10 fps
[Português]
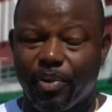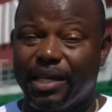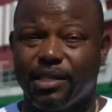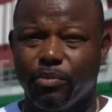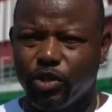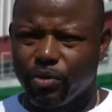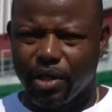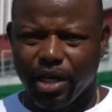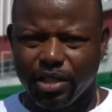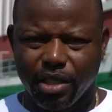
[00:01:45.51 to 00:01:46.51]
Prazer muito
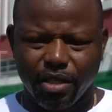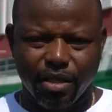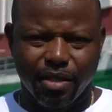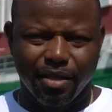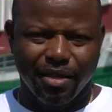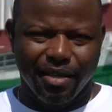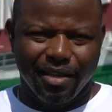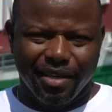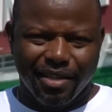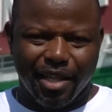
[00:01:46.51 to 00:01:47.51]
grande
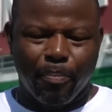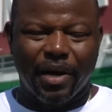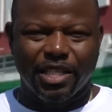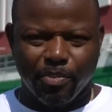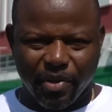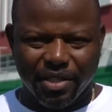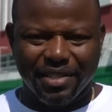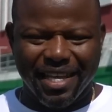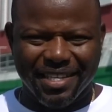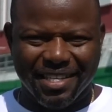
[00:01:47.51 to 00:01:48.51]
estar participando
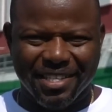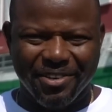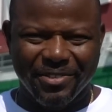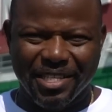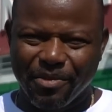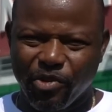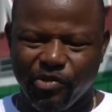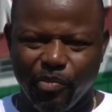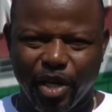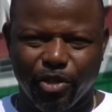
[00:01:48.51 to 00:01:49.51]
dessa ação, desse
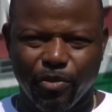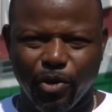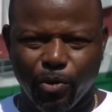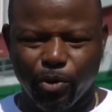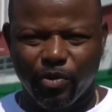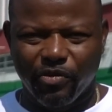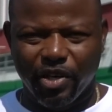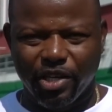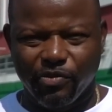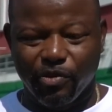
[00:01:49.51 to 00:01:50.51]
movimento que o meu clube
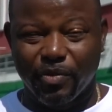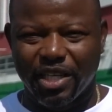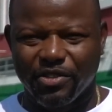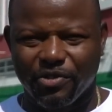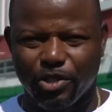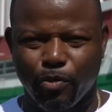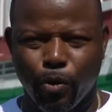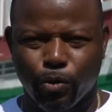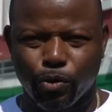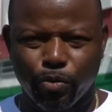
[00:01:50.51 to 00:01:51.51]
fez, o Fluminense Futebol
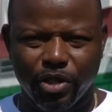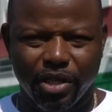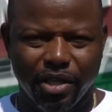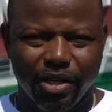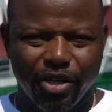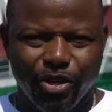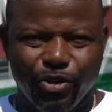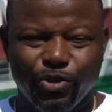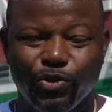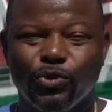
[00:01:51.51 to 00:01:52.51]
Clube,
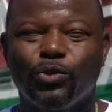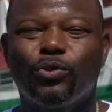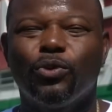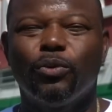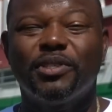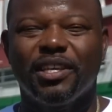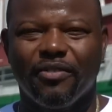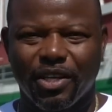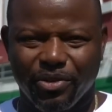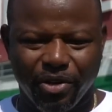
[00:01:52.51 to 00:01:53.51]
junto com o
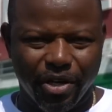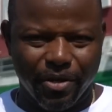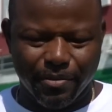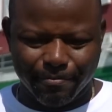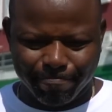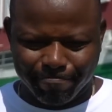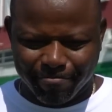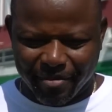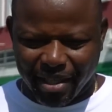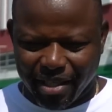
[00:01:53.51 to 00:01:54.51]
Observatório.
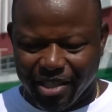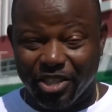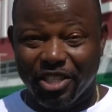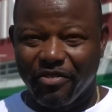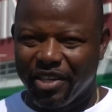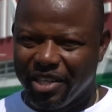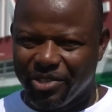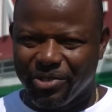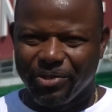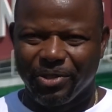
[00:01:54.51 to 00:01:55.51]
A gente teve
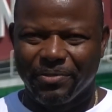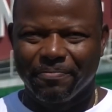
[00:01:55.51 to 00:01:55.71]
início